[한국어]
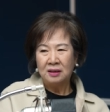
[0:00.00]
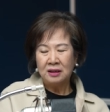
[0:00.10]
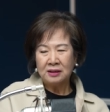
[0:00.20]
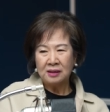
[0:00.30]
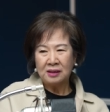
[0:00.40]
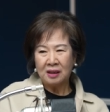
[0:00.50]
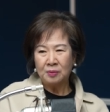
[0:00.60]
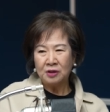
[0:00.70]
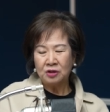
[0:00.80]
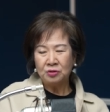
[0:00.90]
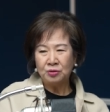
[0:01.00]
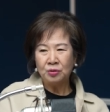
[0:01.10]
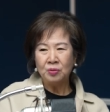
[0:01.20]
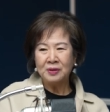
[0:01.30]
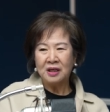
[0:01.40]
일단은 제가 보기엔 저
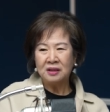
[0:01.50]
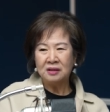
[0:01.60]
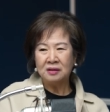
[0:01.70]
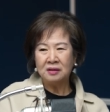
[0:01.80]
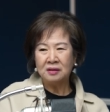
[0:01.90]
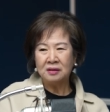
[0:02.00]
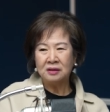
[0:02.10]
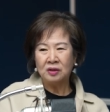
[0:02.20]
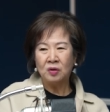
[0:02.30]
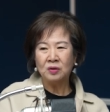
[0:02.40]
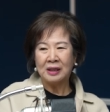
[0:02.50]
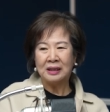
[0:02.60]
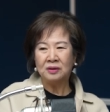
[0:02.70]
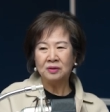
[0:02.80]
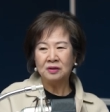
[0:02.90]
뉴홈이라는 저
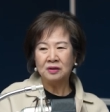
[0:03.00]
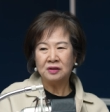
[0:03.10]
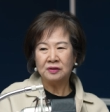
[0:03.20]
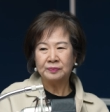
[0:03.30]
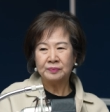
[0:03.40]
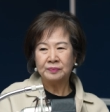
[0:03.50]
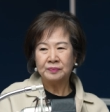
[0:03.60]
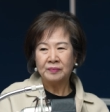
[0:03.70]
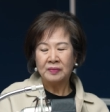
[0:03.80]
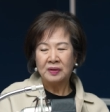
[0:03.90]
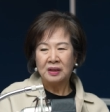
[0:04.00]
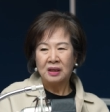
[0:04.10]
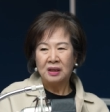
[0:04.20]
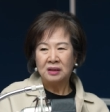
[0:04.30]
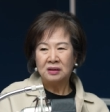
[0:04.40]
단어는
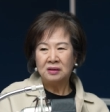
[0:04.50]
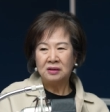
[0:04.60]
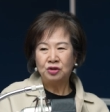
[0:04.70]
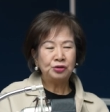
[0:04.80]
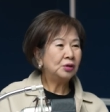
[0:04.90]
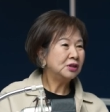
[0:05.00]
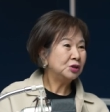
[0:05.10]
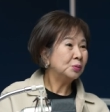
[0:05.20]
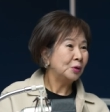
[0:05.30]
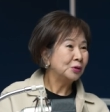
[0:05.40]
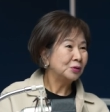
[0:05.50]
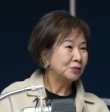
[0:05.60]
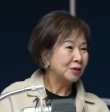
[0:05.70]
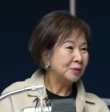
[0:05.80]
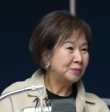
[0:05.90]
그 출원이 좀 어려운
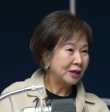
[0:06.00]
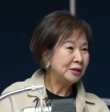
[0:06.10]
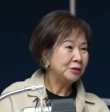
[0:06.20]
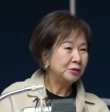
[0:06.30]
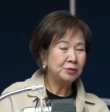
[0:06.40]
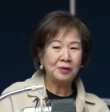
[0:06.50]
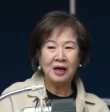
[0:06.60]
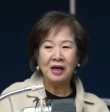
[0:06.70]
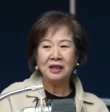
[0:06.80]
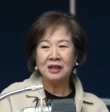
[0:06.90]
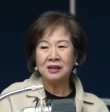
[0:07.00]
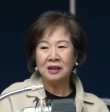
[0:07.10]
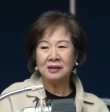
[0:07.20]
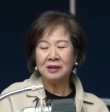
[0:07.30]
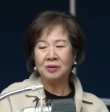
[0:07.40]
거예요. 브랜드화하기가 그렇죠.
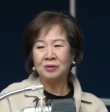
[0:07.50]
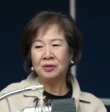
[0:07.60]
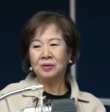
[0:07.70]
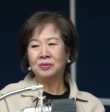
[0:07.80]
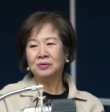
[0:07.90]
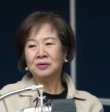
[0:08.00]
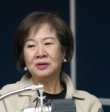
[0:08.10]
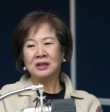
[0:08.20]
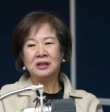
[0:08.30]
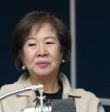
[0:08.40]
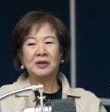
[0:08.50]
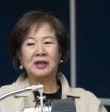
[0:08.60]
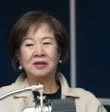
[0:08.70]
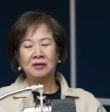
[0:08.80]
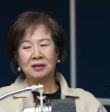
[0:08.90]
상당히 어려운
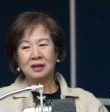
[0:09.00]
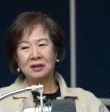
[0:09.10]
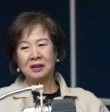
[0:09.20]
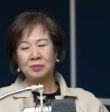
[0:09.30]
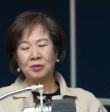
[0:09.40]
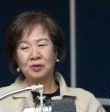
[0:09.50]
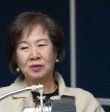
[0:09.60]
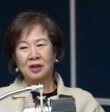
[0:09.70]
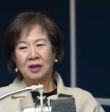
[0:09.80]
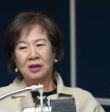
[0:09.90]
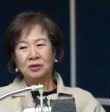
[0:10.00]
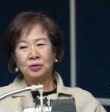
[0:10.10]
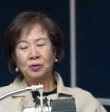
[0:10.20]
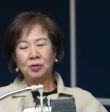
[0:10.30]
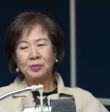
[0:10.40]
이름이에요. 그러니까 이게 뭐
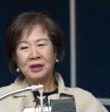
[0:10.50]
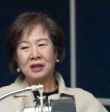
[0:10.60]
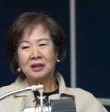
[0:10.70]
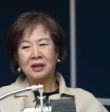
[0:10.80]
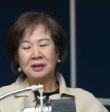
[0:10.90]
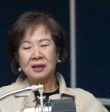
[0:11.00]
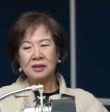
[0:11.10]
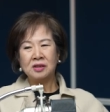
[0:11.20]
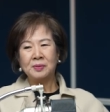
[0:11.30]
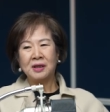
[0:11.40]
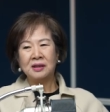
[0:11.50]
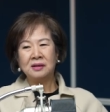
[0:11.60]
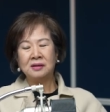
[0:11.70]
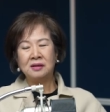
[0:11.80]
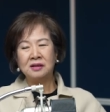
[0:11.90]
뉴홈이라는 게
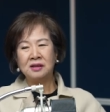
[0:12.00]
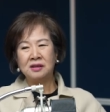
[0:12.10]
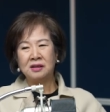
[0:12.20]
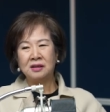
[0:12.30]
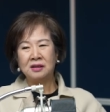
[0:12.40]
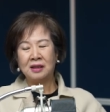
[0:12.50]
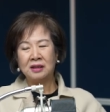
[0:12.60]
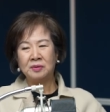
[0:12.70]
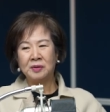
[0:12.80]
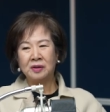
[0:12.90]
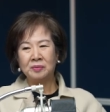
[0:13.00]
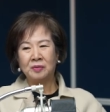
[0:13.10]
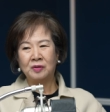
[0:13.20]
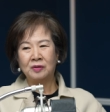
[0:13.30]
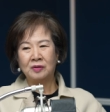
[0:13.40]
새집이라는 뜻인지 아니면
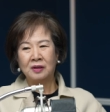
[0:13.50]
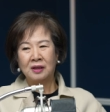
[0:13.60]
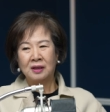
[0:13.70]
뭐